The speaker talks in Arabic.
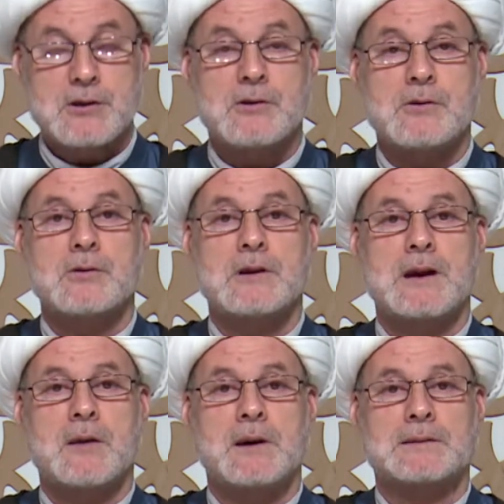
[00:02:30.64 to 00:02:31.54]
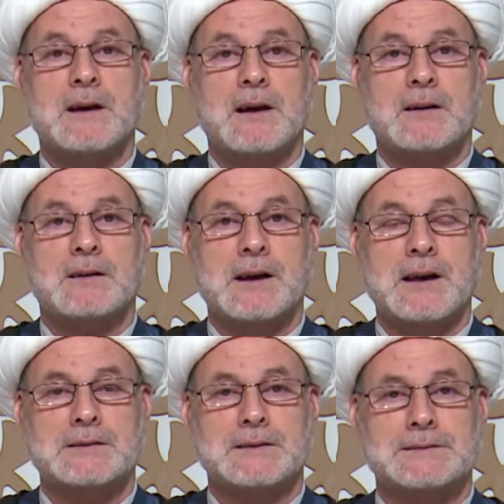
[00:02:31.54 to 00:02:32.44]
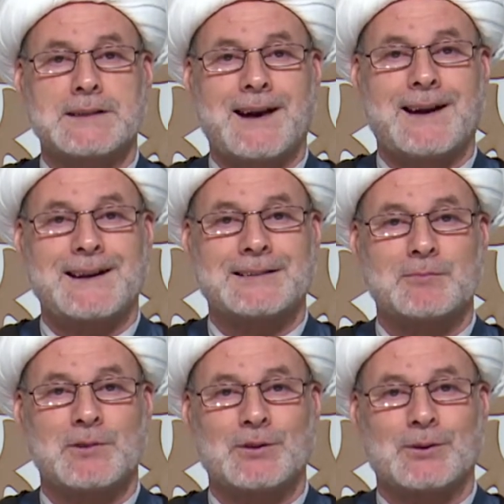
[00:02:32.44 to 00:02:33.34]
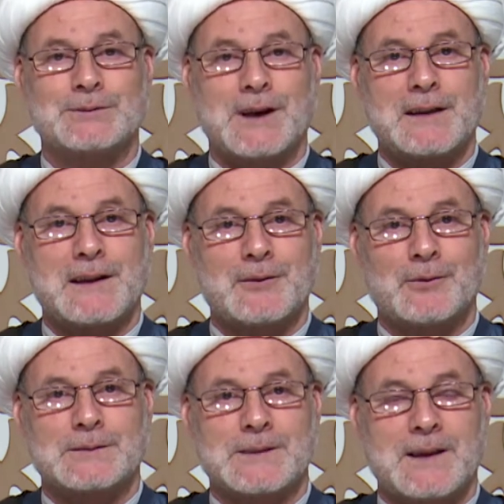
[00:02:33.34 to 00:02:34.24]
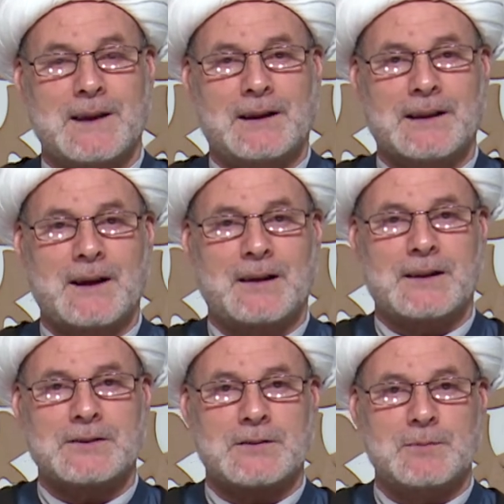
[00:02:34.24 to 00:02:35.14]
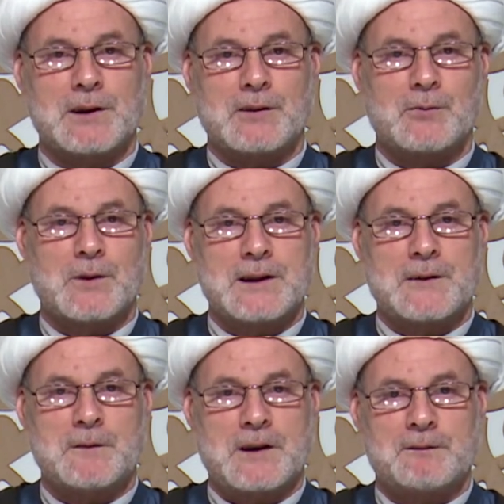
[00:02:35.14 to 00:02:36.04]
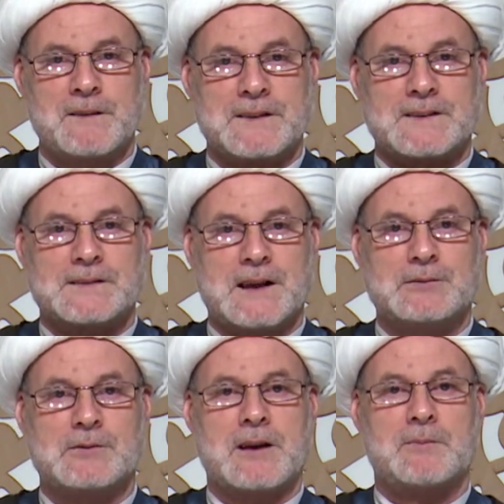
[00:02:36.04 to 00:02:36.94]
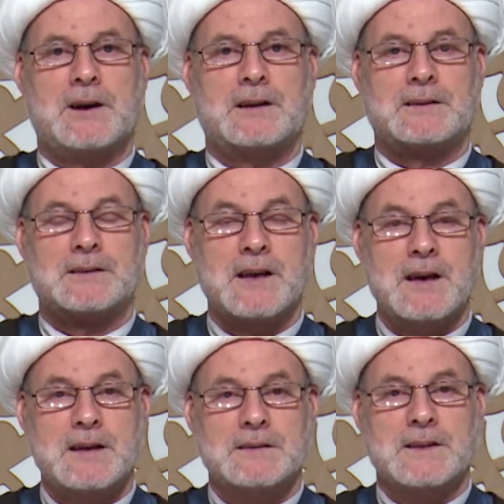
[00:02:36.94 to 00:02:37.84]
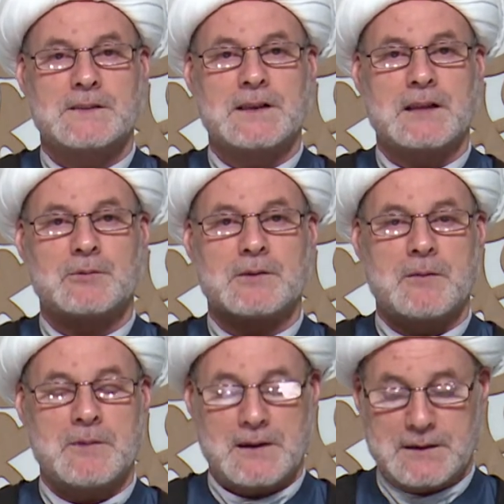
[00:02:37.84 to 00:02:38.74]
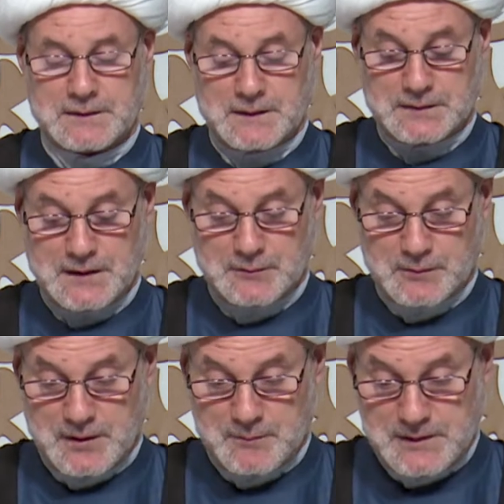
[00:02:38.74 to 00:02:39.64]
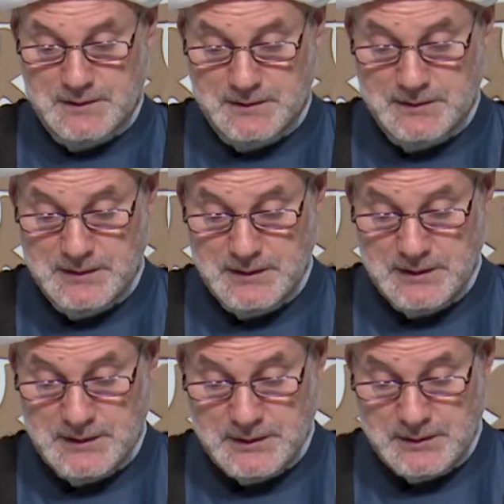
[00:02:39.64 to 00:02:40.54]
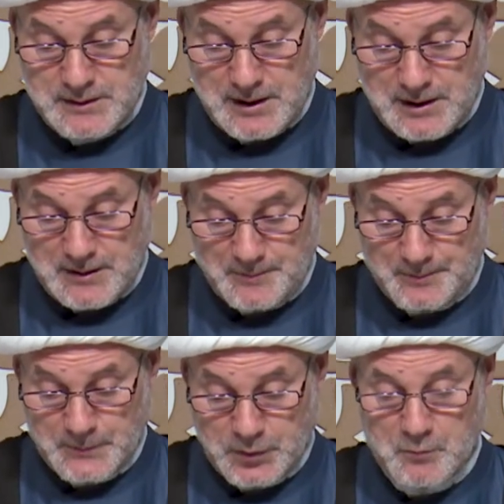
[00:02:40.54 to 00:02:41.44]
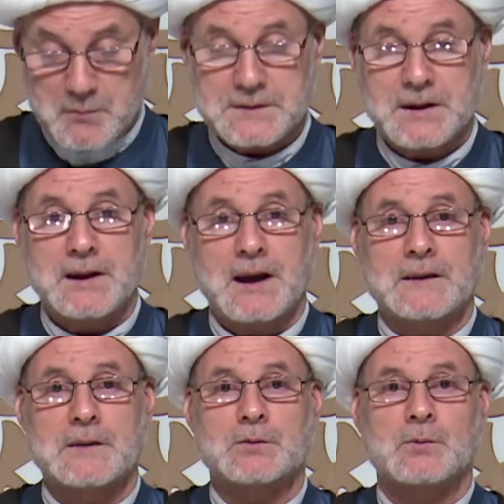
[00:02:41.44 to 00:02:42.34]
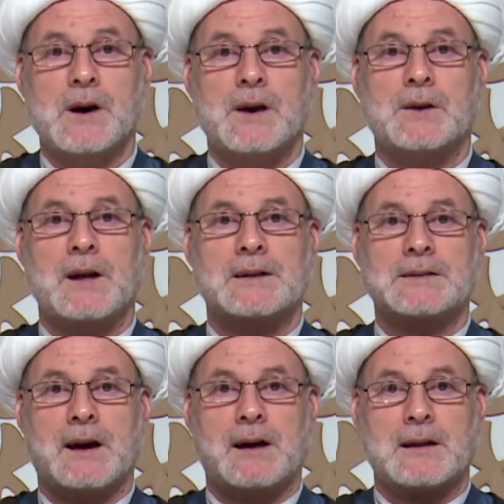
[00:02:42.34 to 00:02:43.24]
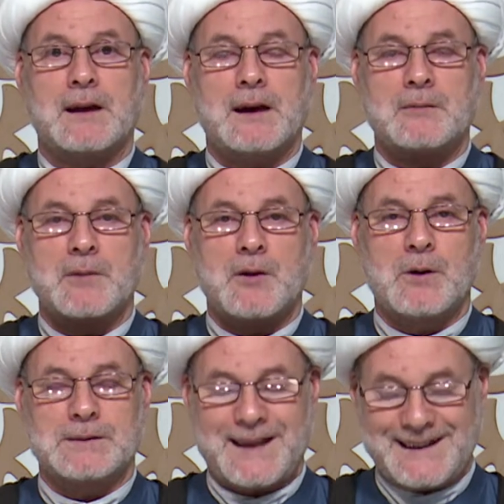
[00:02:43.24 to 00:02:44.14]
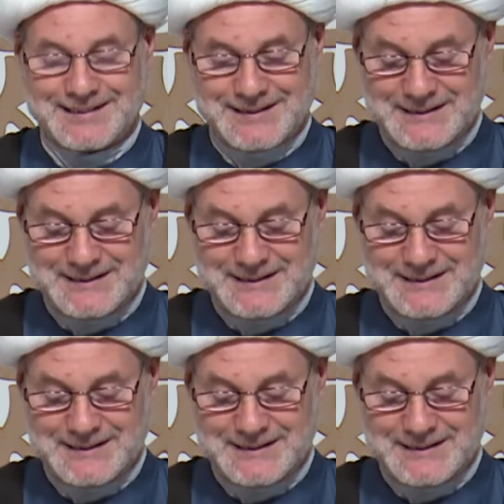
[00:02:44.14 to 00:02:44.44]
كلما تحركت انتقلت من نقطة إلى نقطة يعني خرجت من القوة إلى الفعل فتزداد كمالا تزداد كمالا تزداد كمالا نعم ثم تنعكس خيرات على ما هو تحت